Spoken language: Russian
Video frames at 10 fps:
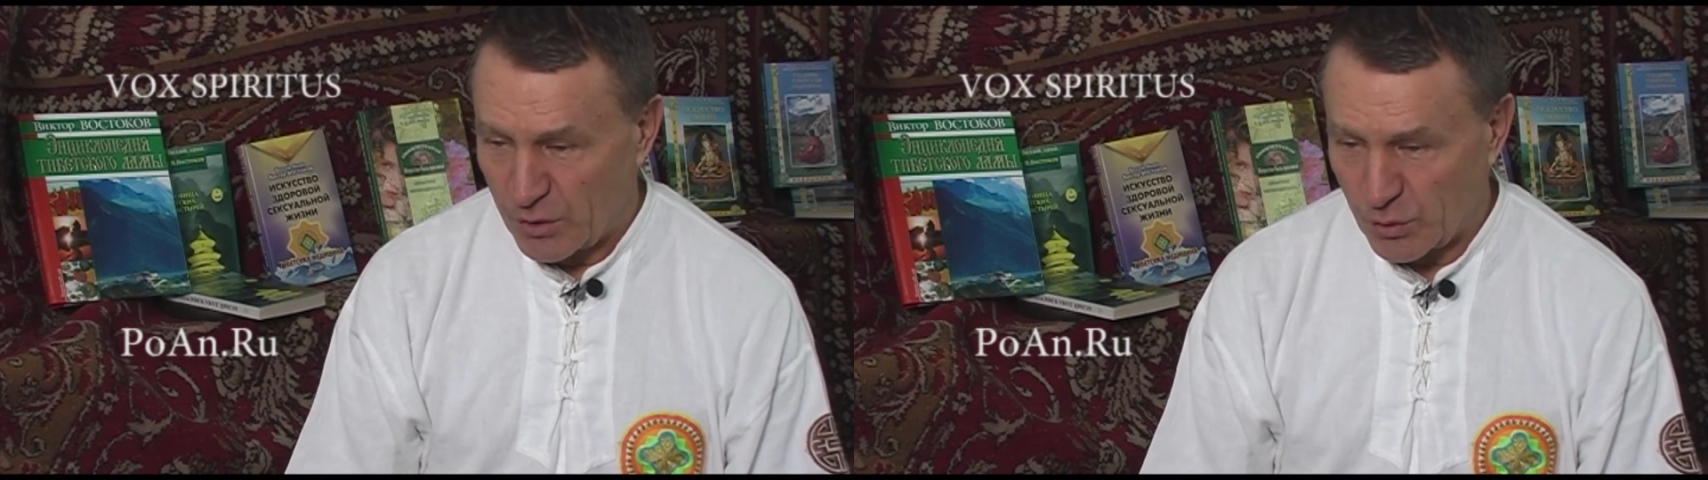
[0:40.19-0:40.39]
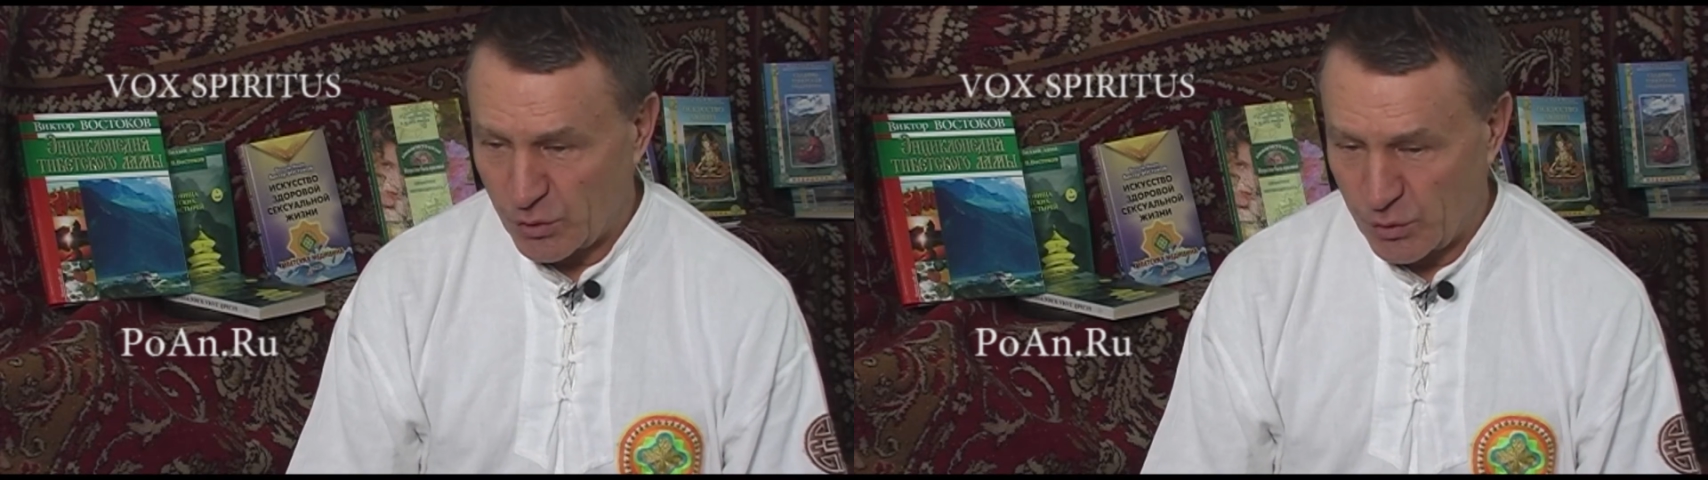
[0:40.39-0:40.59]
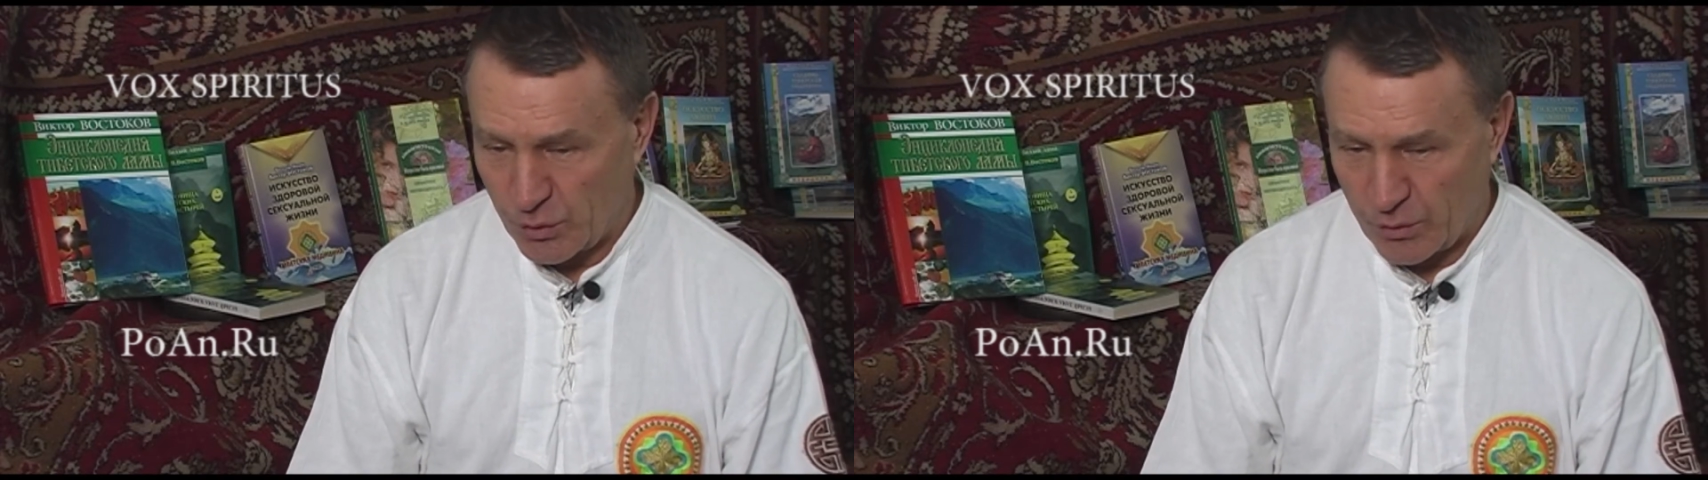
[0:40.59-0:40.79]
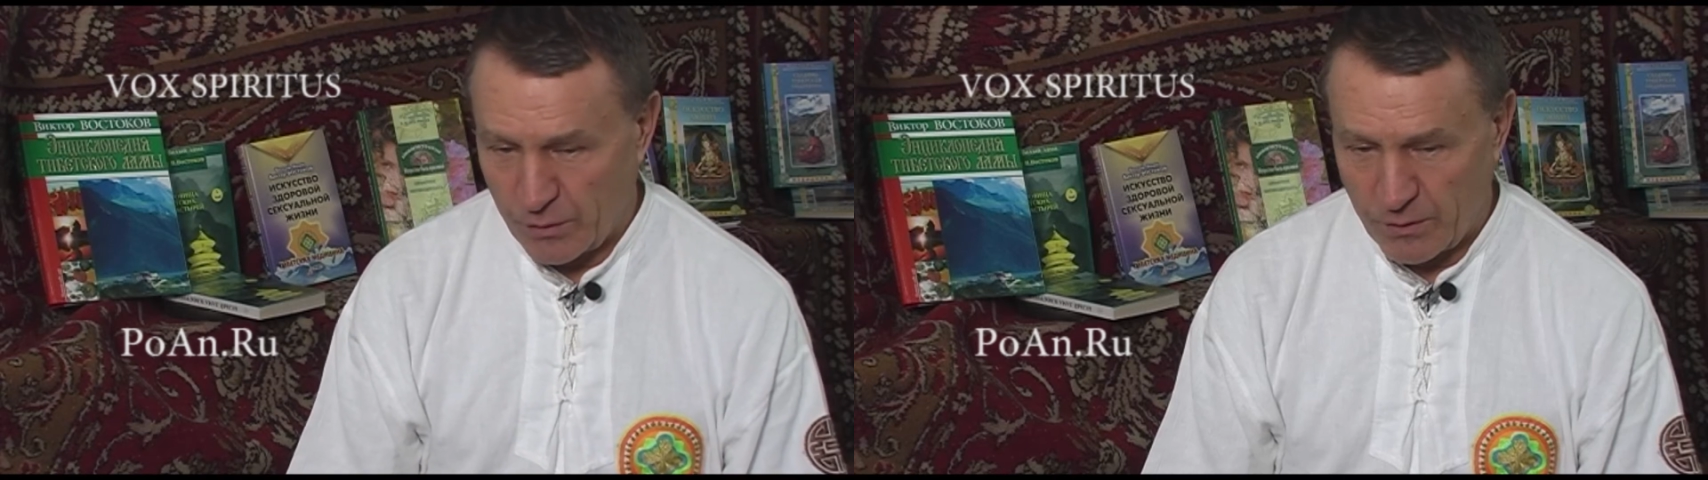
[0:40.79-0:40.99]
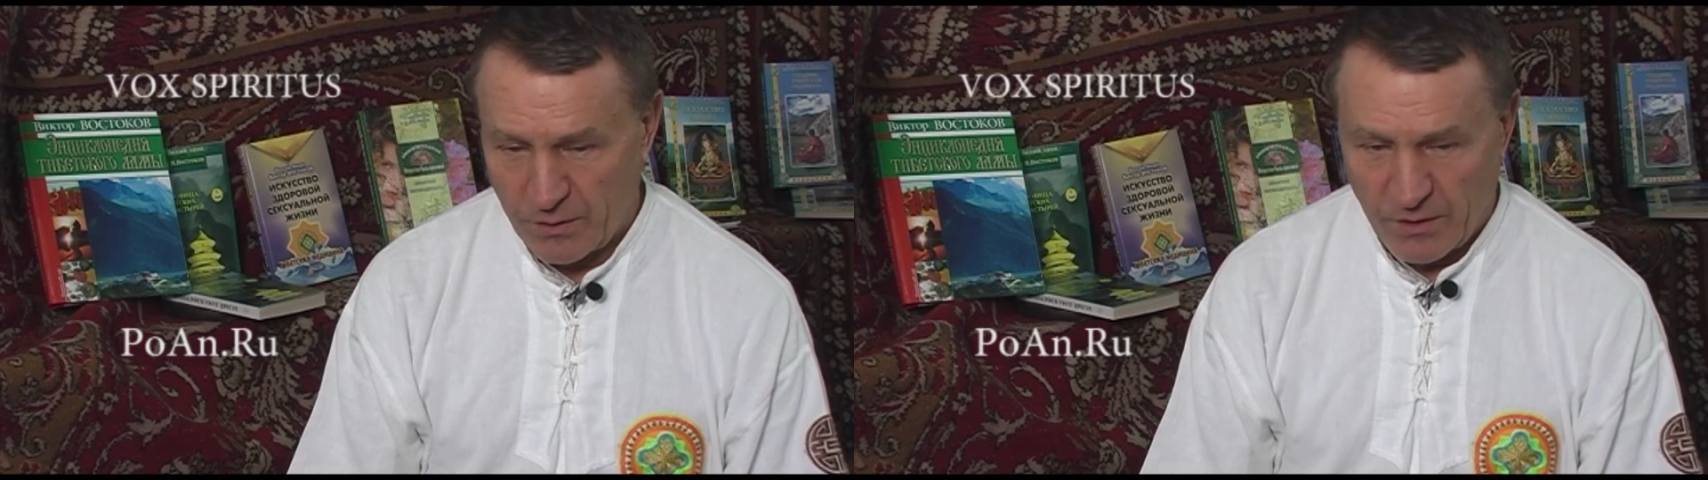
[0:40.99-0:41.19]
то,
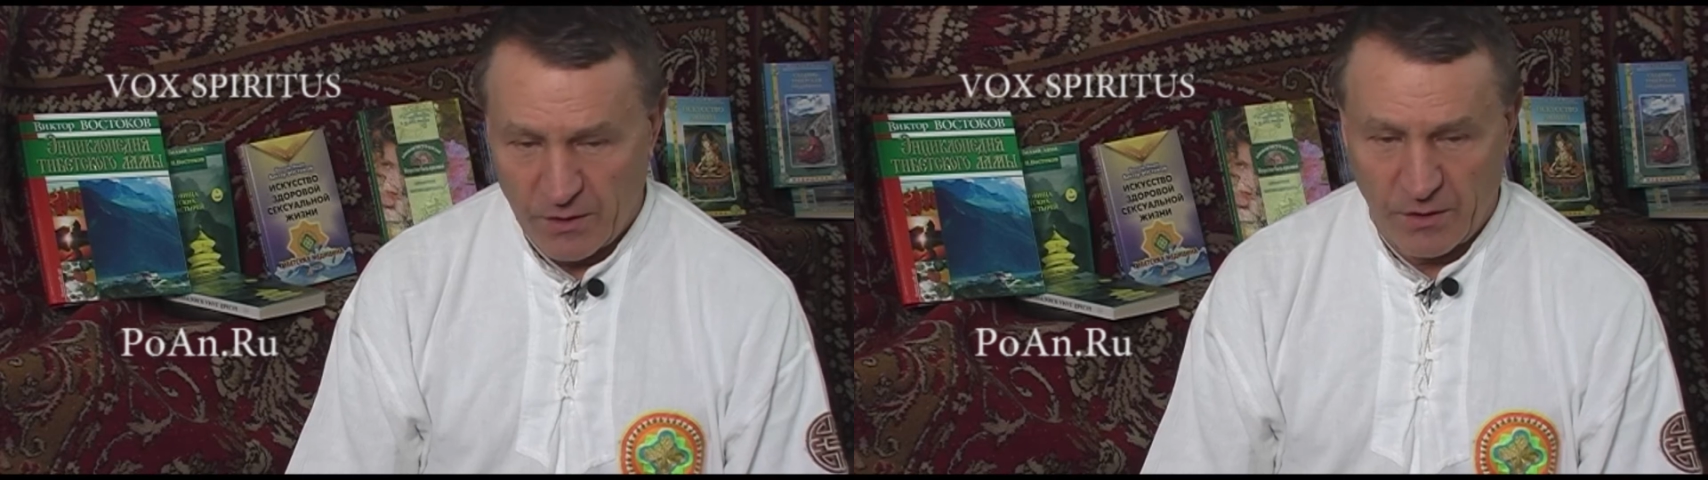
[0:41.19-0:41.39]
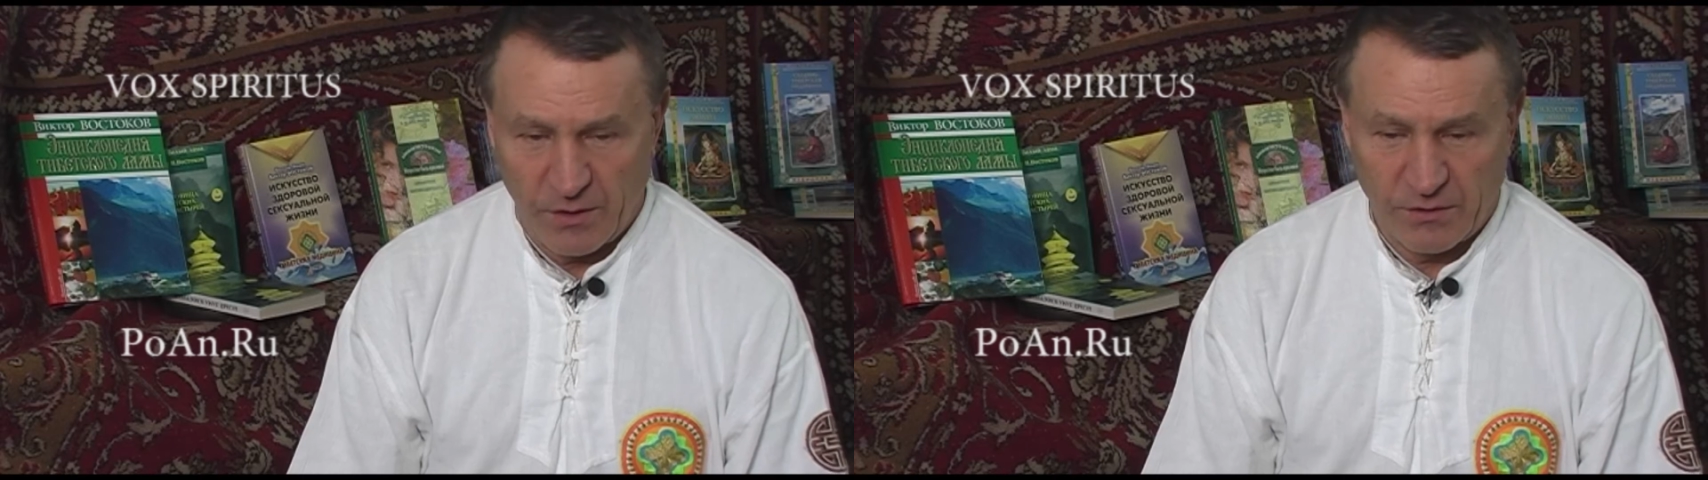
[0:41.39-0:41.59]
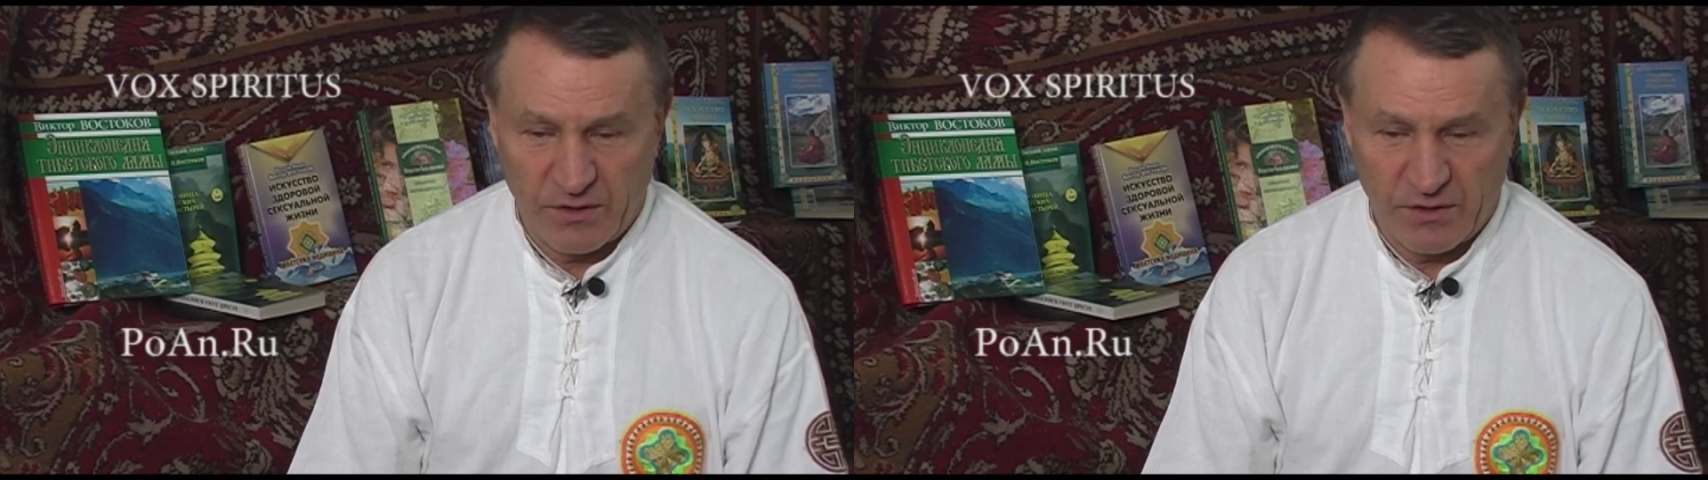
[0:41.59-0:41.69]
что э,